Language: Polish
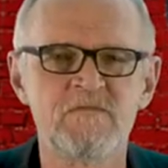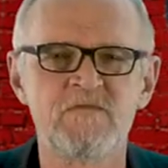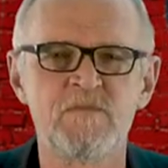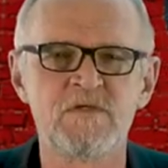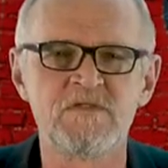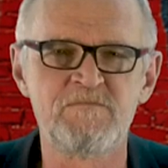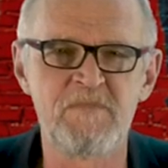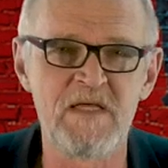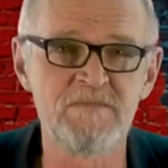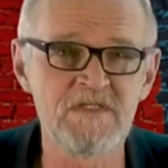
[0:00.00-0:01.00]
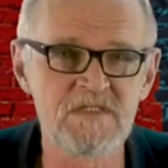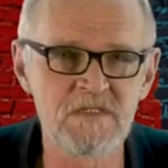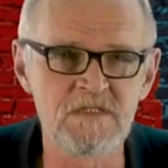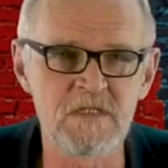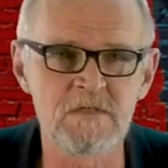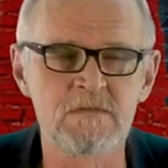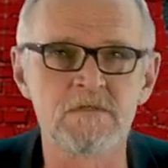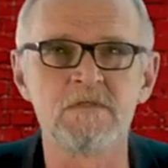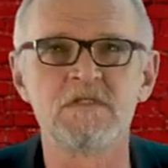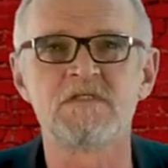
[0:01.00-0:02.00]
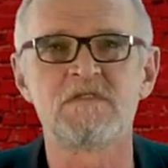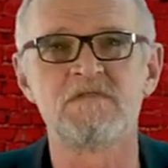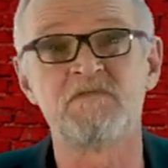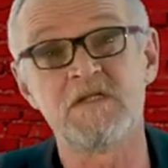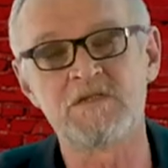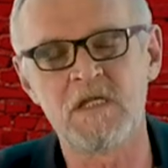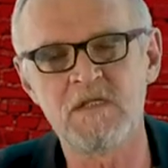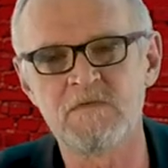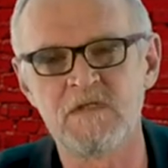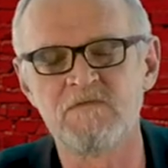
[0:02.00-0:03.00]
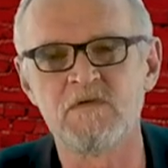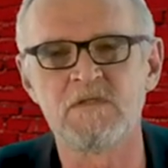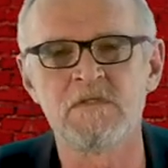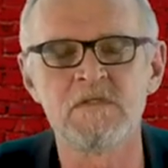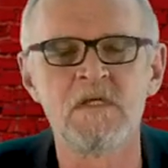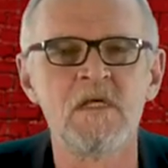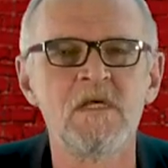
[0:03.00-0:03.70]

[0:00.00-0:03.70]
w tym wyborczym plebiscycie, który jest zwieńczeniem tej wojny,